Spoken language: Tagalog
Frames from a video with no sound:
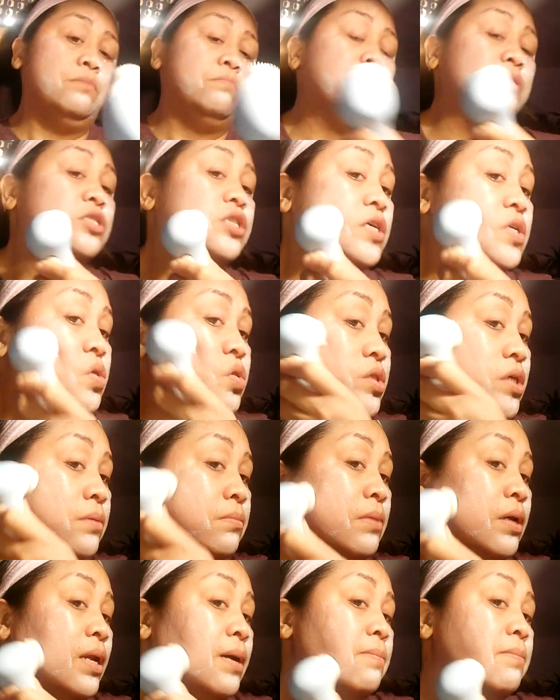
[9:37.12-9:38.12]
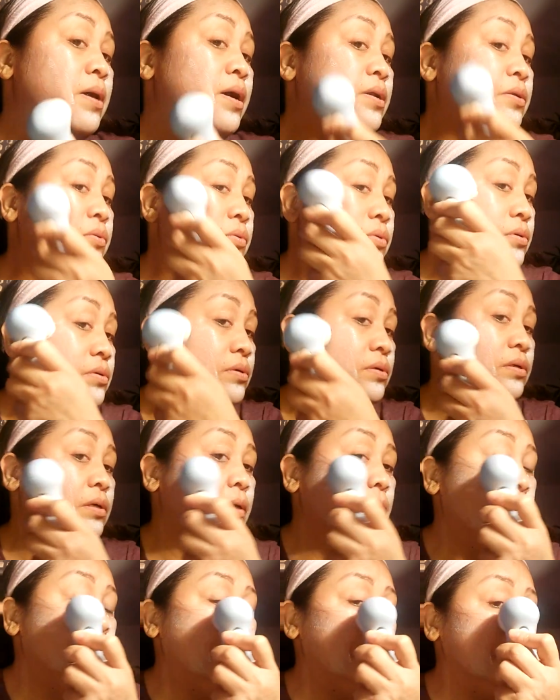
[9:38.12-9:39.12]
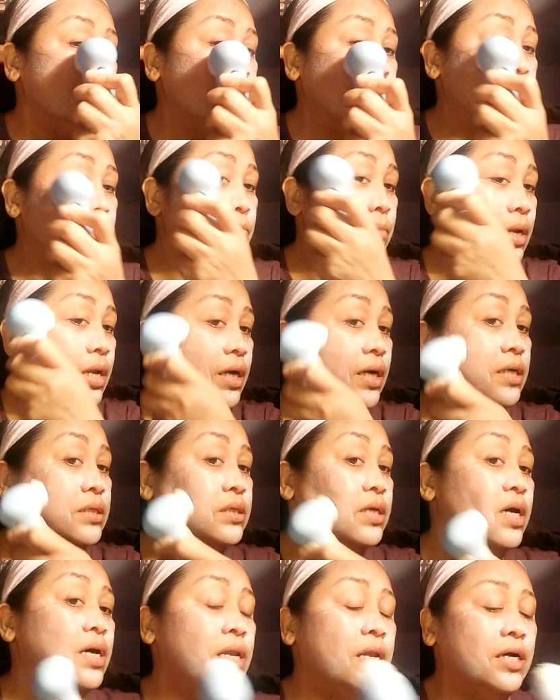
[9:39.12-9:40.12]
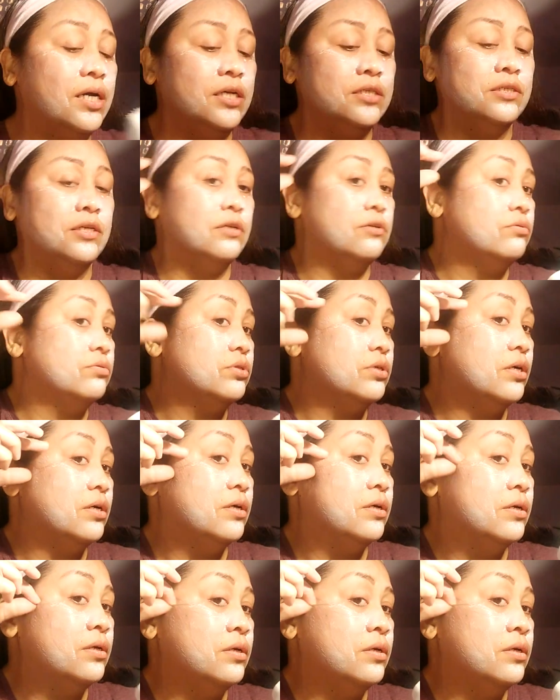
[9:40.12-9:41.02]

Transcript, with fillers: masyado siyang malam, ano, hindi masyadong malakas, kaya lakasan ko siya.